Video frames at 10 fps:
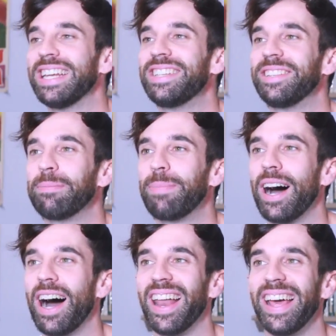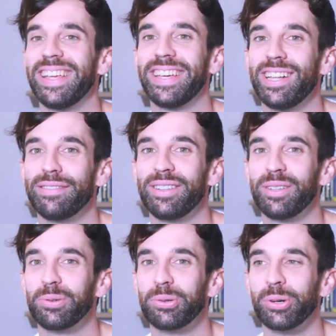N'hésitez pas à liker la
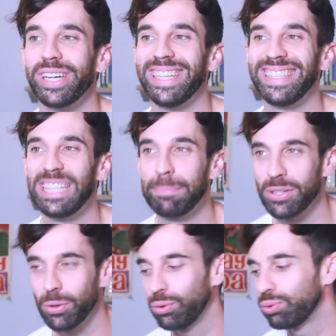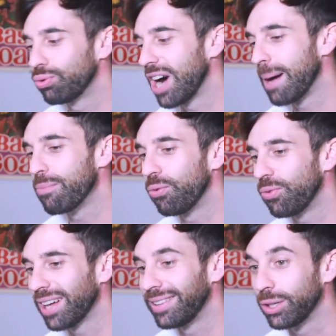vidéo et n'hésitez pas surtout à me
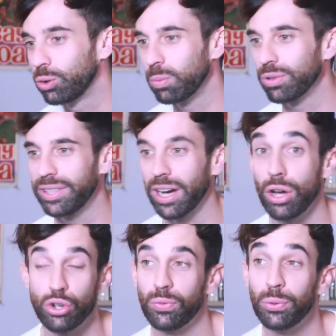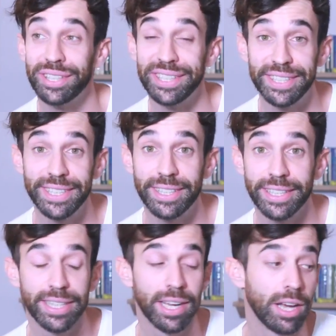faire des commentaires, je veux des
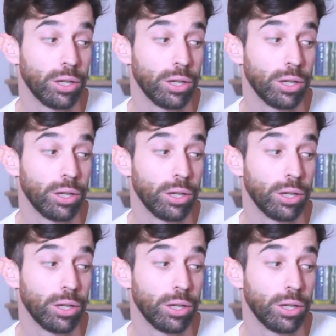idées